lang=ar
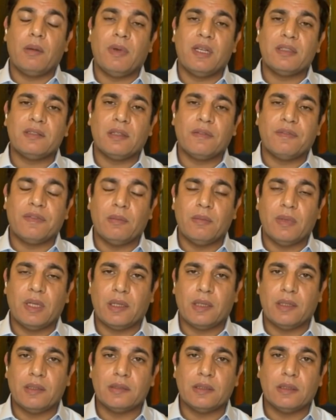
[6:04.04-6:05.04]
المصرف
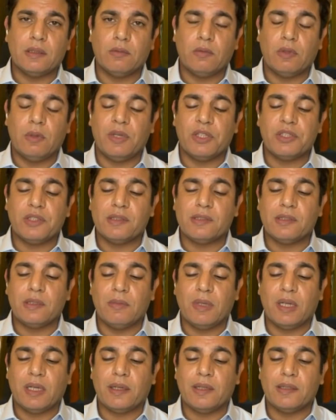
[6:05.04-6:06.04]
المركزي والمجلس
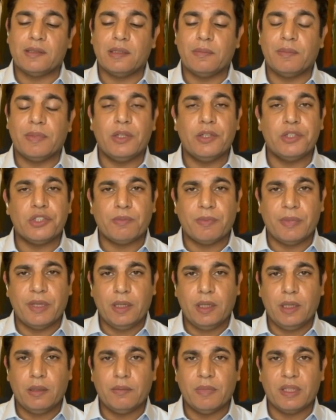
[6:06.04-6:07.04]
المركزي
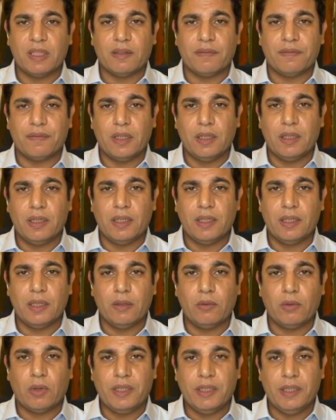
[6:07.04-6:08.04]
بالاجماع متفقين
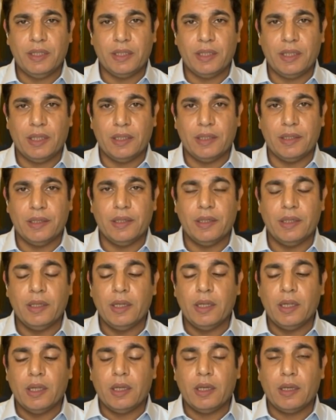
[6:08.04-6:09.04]
عليه ورايحين عليه
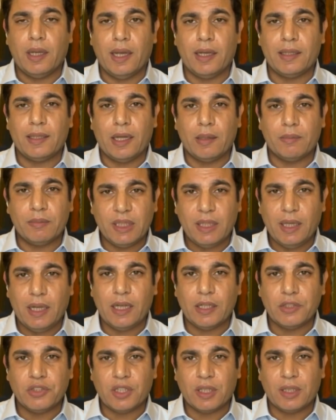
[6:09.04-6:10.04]
هذا
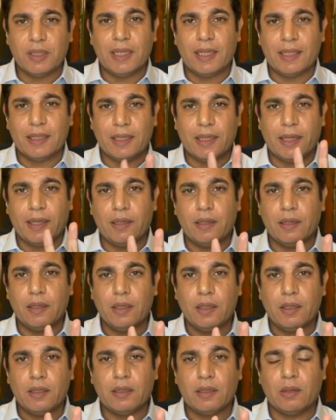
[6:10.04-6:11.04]
امتحان جدي لاثنين
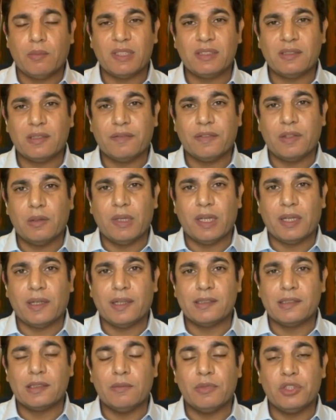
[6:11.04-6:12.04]
للمصرف
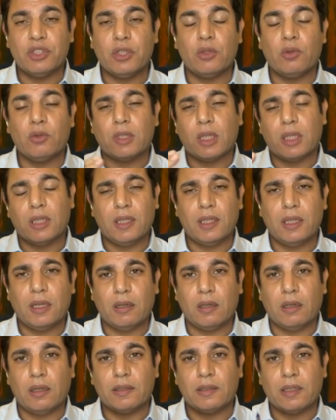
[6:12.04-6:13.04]
المركزي مش انه يطلع
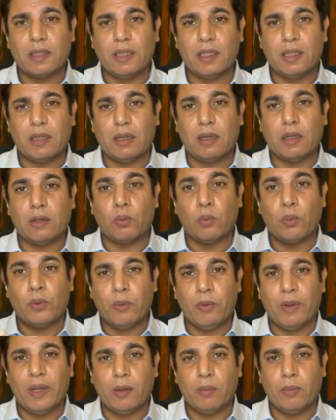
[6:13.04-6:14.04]
القرار يطلع القرار
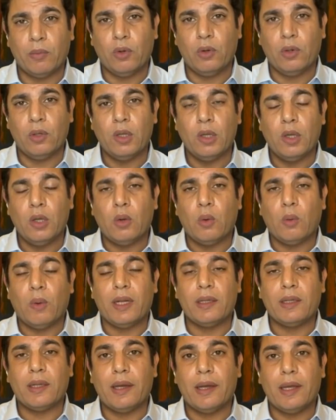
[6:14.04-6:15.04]
ويواجبه
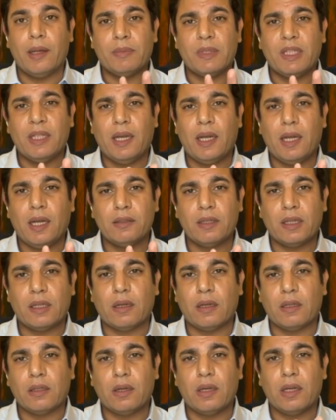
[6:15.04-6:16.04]
نعم. وهذا امتحان
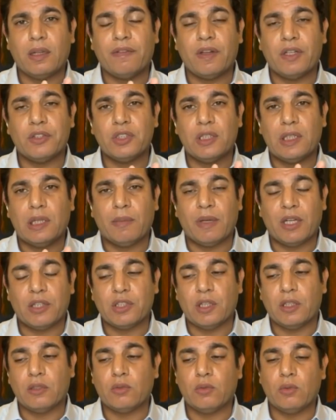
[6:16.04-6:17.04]
للقضاء يفرجينا
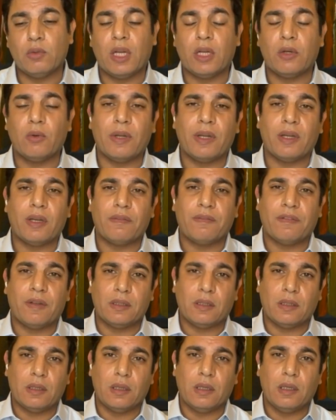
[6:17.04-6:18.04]
مرجلته لانه اخر
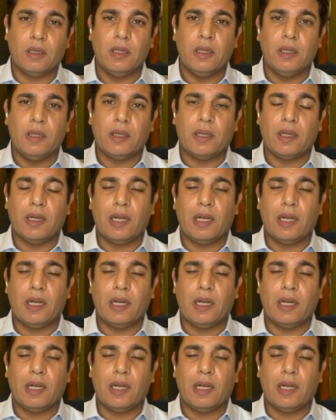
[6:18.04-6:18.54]
فتره